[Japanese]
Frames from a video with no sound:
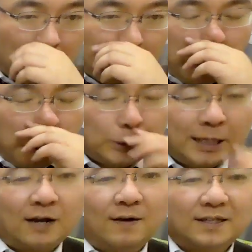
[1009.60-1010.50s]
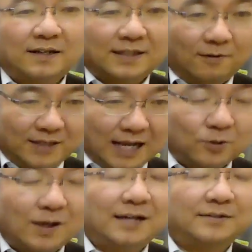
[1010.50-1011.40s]
家庭教師なんかわざわざ
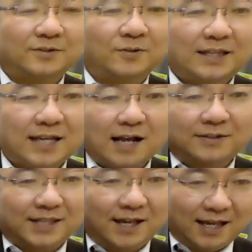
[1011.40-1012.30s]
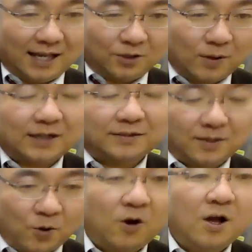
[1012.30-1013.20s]
雇わなくて、そんな高くして雇わなく
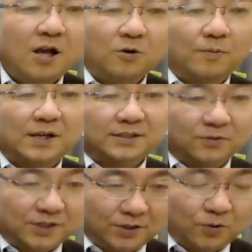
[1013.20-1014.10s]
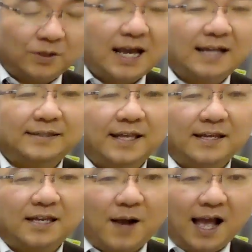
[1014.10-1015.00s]
ても、個別の指導でやって
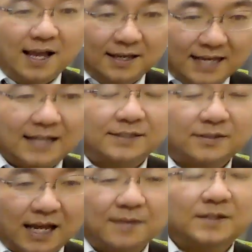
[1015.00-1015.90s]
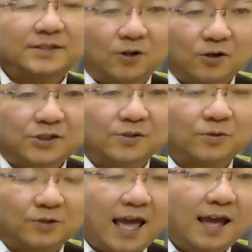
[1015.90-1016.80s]
いけば安くなりますよという
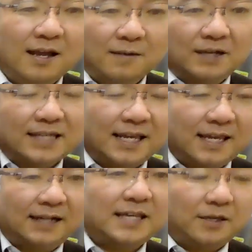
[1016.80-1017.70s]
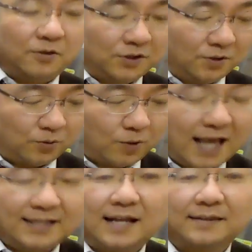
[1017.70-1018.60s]
ことで、まあ、最近家庭教師の
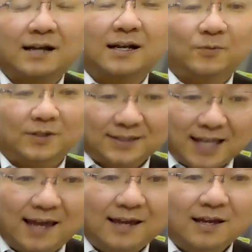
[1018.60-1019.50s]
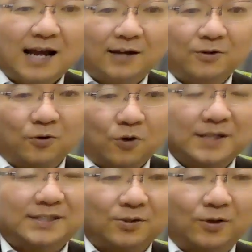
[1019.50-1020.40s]
トライさんなんかもですね、あの個
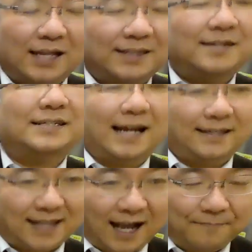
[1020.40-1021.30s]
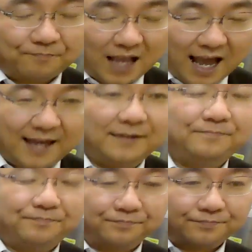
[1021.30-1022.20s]
別指導やってるじゃないですか。はい。
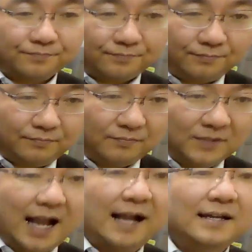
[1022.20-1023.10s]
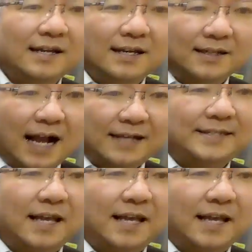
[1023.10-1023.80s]
ね学